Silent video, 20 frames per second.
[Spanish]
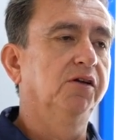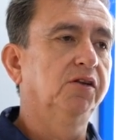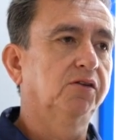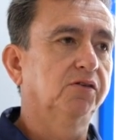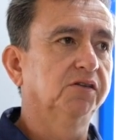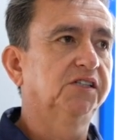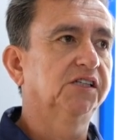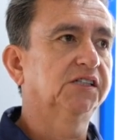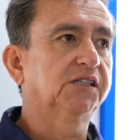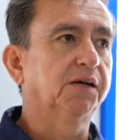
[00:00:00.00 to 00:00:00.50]

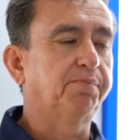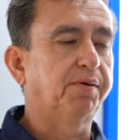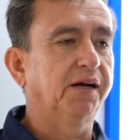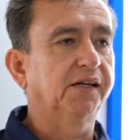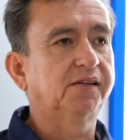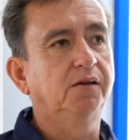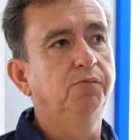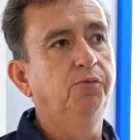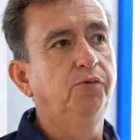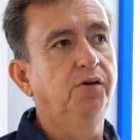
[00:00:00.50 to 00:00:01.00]
Entonces, esta
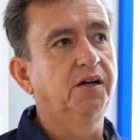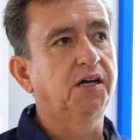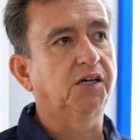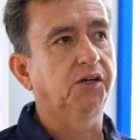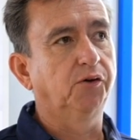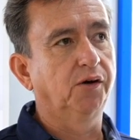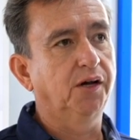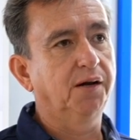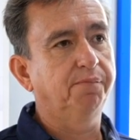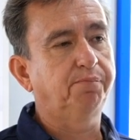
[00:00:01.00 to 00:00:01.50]
parte es muy
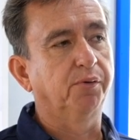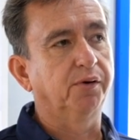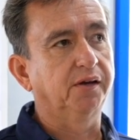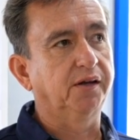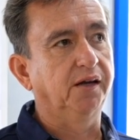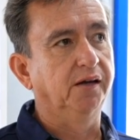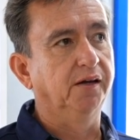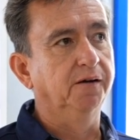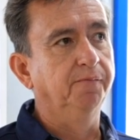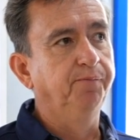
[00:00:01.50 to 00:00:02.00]
enriquecedora
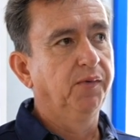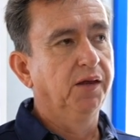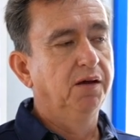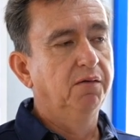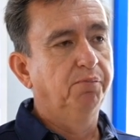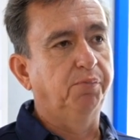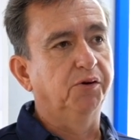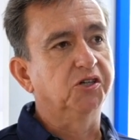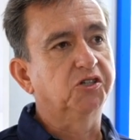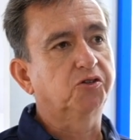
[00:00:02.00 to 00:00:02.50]
porque
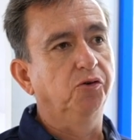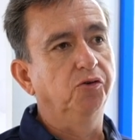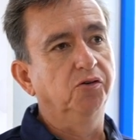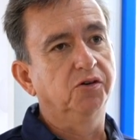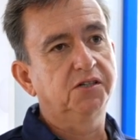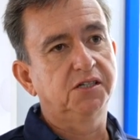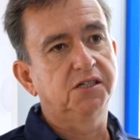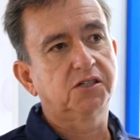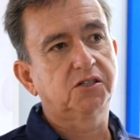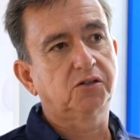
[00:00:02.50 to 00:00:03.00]
pues
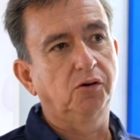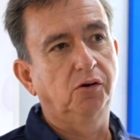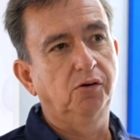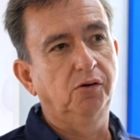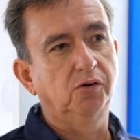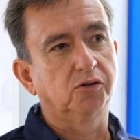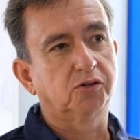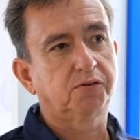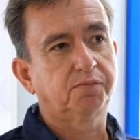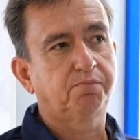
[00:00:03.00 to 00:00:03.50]
conoces
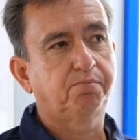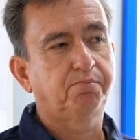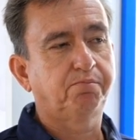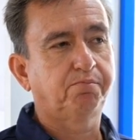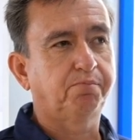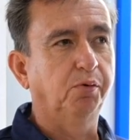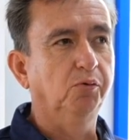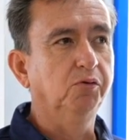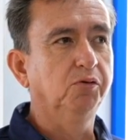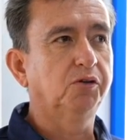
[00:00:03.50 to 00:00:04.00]
todos los
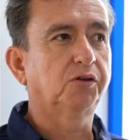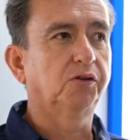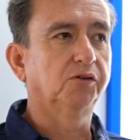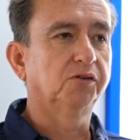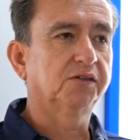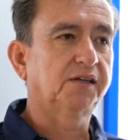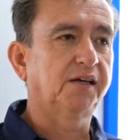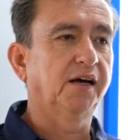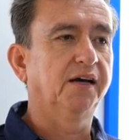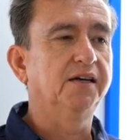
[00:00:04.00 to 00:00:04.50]

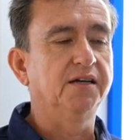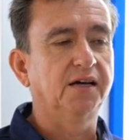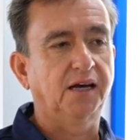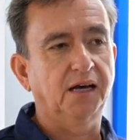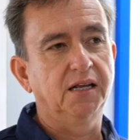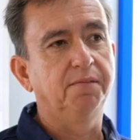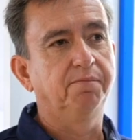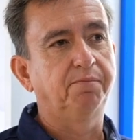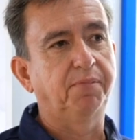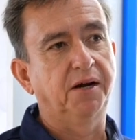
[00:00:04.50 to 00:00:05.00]
puntos que hay en
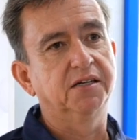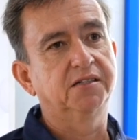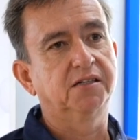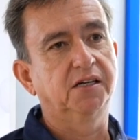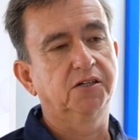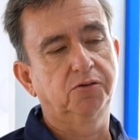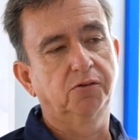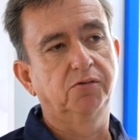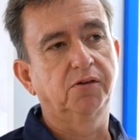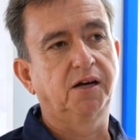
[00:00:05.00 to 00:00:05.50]
cada empresa.
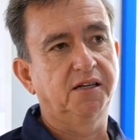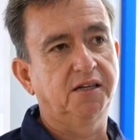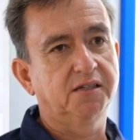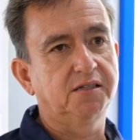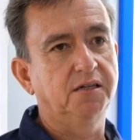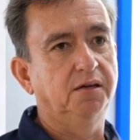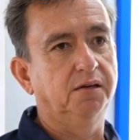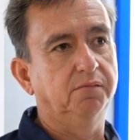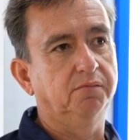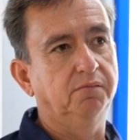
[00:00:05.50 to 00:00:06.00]
Eso es lo que te
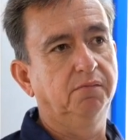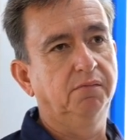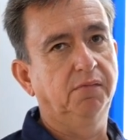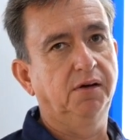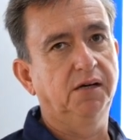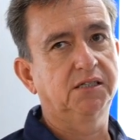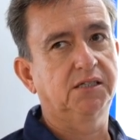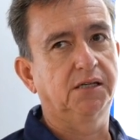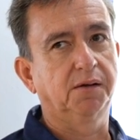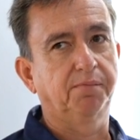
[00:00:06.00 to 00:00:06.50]
hace
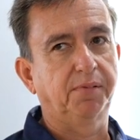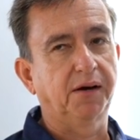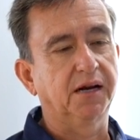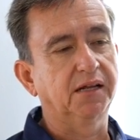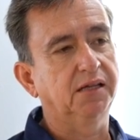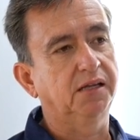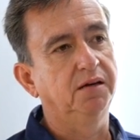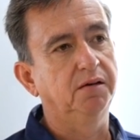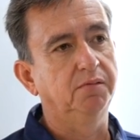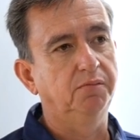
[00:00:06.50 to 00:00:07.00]
esta
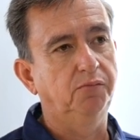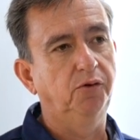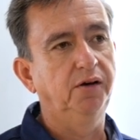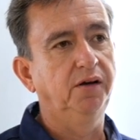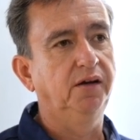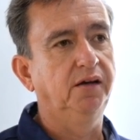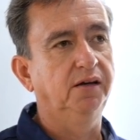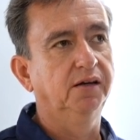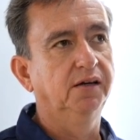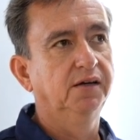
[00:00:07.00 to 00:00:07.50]
parte
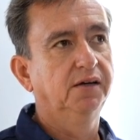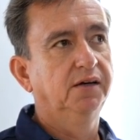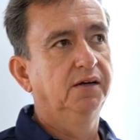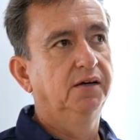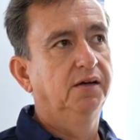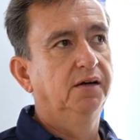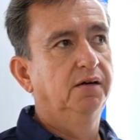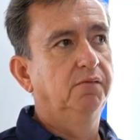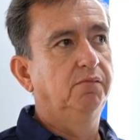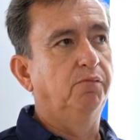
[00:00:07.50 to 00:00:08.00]
muy
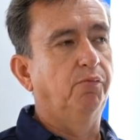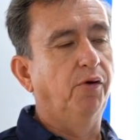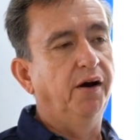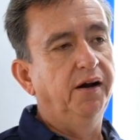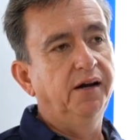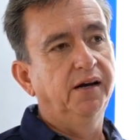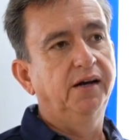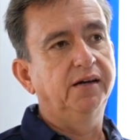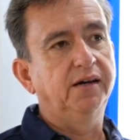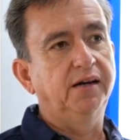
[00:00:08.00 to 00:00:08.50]

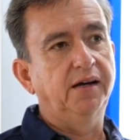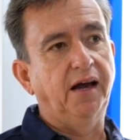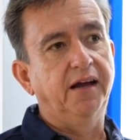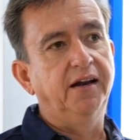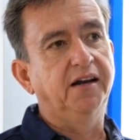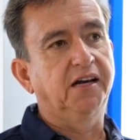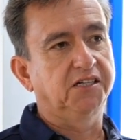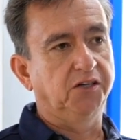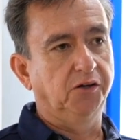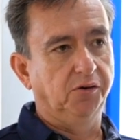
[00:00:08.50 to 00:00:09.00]
buena e
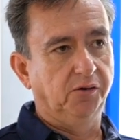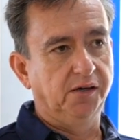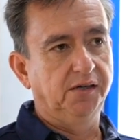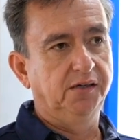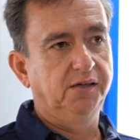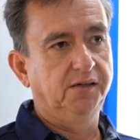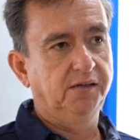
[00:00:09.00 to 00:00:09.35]
enriquecedora.